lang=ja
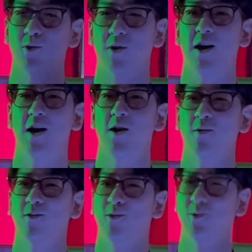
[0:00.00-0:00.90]
か
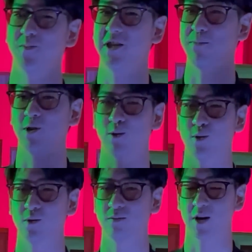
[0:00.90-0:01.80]
こう見てみる
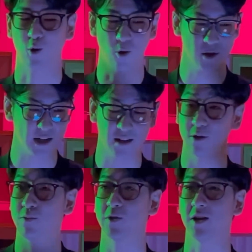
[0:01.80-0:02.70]
と、まあ、交差
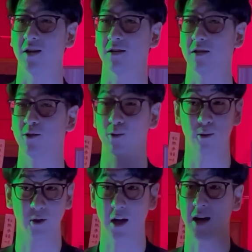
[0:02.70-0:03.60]
点付近にあって人通
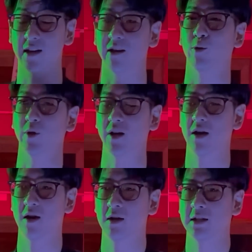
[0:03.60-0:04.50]
りがかなり多い、うん、
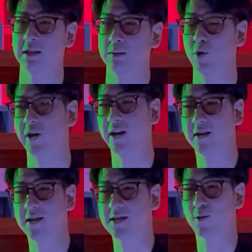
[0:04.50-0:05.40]
もう経
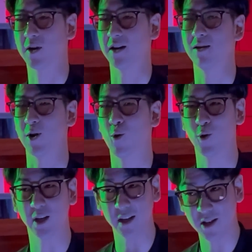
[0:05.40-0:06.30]
験則から言えばこ
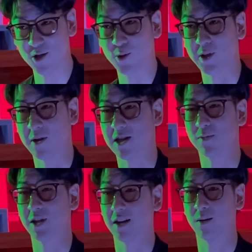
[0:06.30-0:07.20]
こで飲食店を始
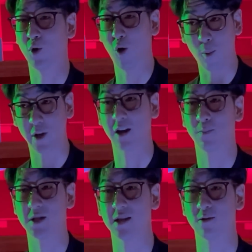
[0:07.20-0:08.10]
めたらもうほぼ
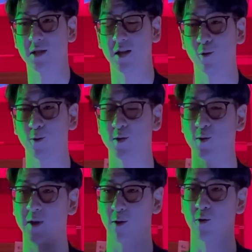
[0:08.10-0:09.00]
100% 成功す
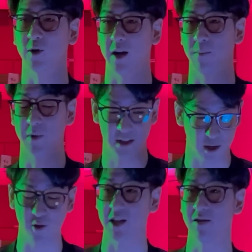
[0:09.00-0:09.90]
るだろうぐらいめちゃ
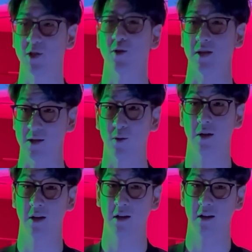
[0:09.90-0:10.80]
くちゃいい場所なんですよ。
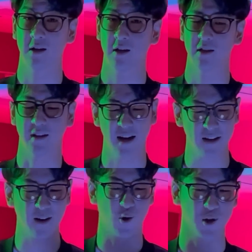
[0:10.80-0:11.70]
でな
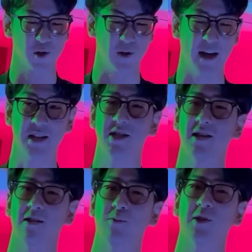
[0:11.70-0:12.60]
んかこれちょっと怪しいなと思っ